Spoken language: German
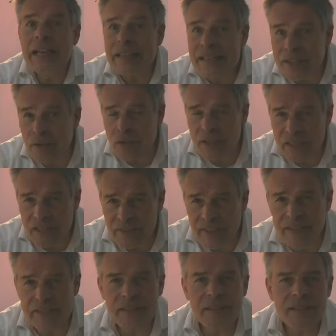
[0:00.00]
Die
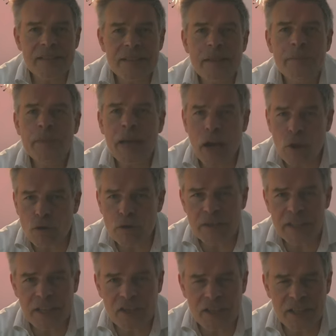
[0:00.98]
Konsequenz ist,
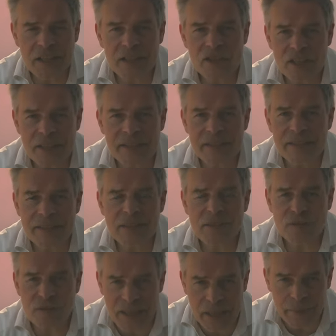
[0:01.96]
Autohersteller schließen
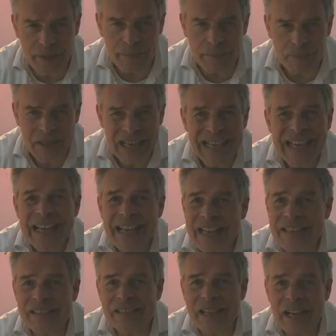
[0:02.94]
sich zusammen.
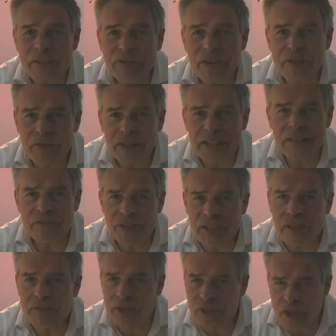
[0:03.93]
Es ist einfach viel,
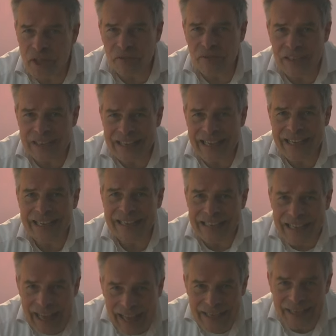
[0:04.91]
viel wirtschaftlicher,
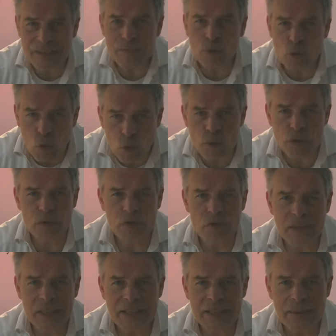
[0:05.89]
in einem großen
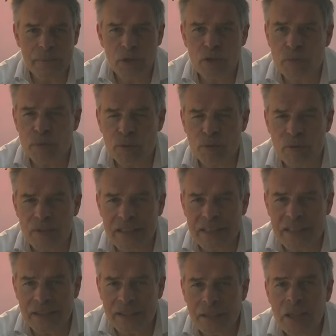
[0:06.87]
Unternehmen zu
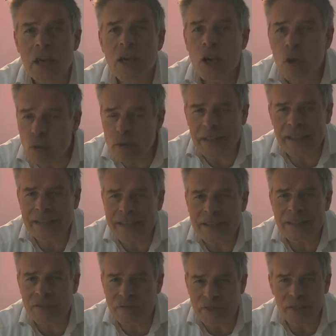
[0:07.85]
produzieren und dann
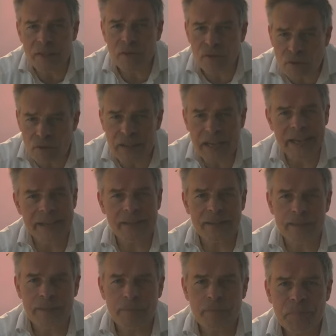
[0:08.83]
den Gewinn zu
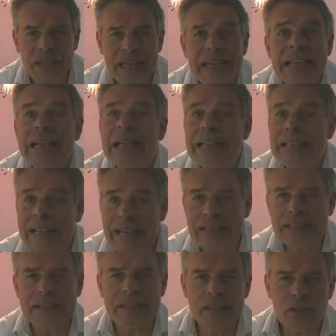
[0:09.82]
teilen.
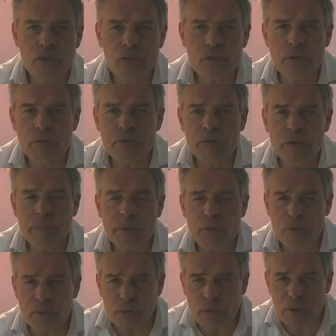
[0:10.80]
Das gilt schön für
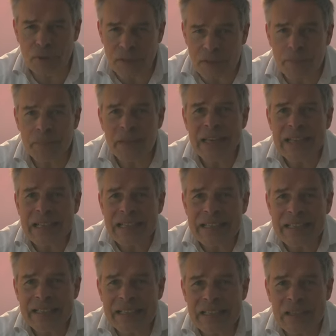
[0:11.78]
Produkte,
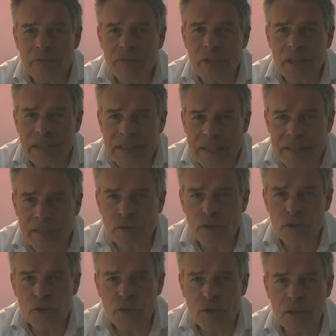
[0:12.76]
die für jedes
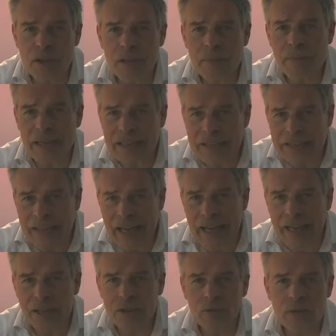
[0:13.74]
Stück
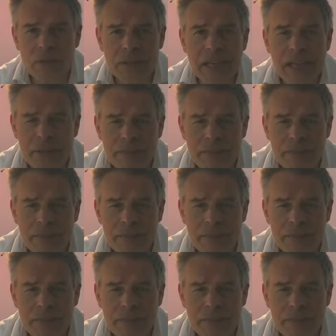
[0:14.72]
Material und